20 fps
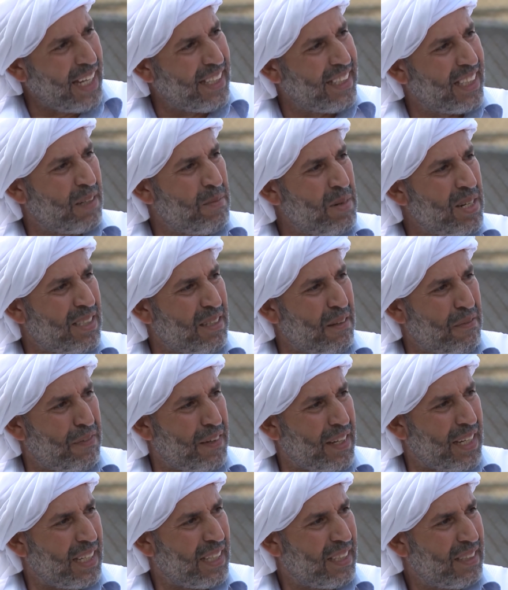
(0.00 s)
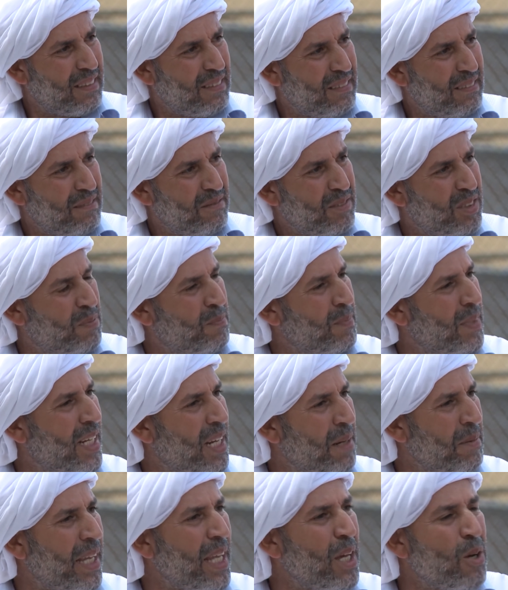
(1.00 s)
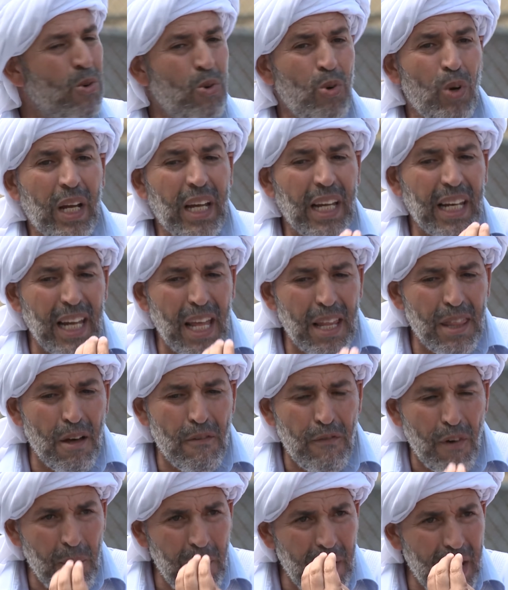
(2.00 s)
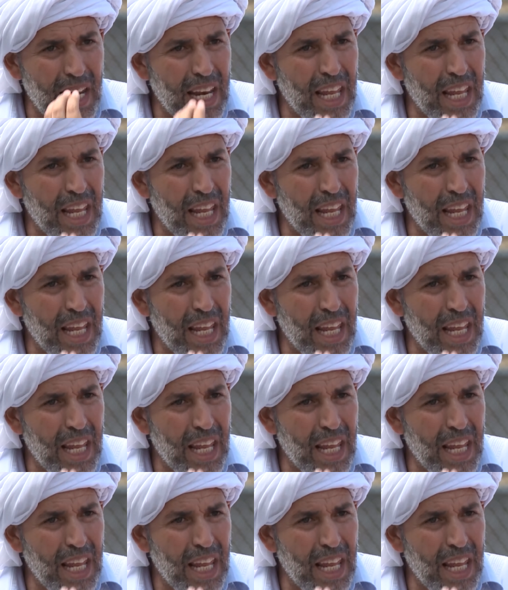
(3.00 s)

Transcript: عندك مش طفايه بسم الله يا اخي يقولوا لك النظافه من